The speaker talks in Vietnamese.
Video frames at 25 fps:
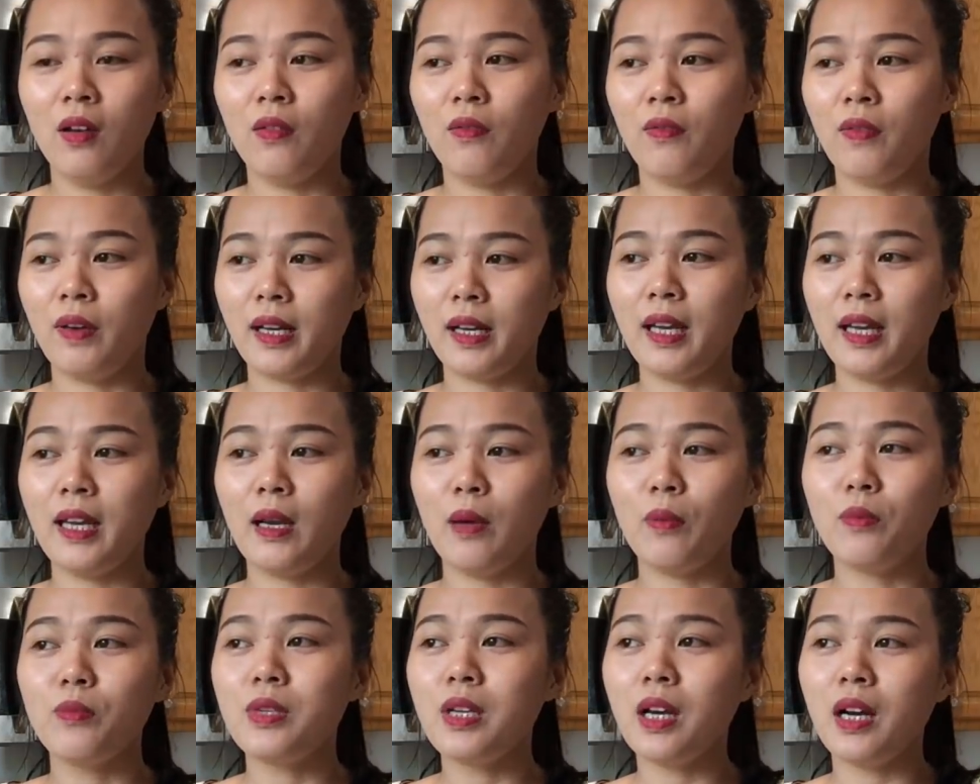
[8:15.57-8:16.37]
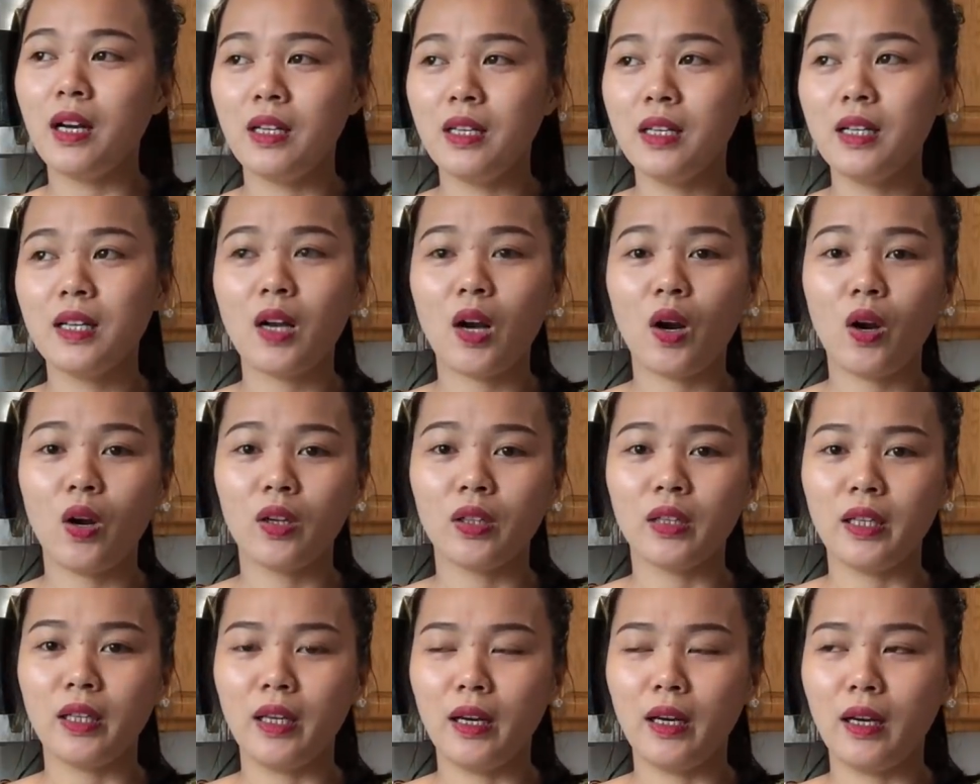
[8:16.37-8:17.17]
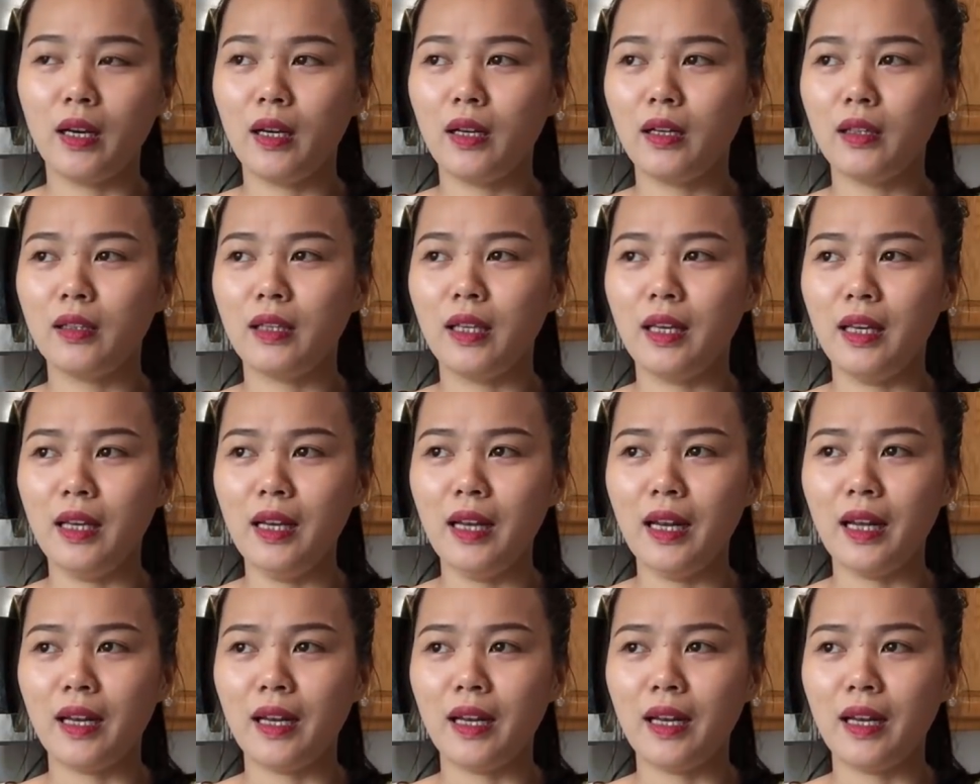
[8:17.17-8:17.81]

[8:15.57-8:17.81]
Và khi ông chơi với con thì chỉ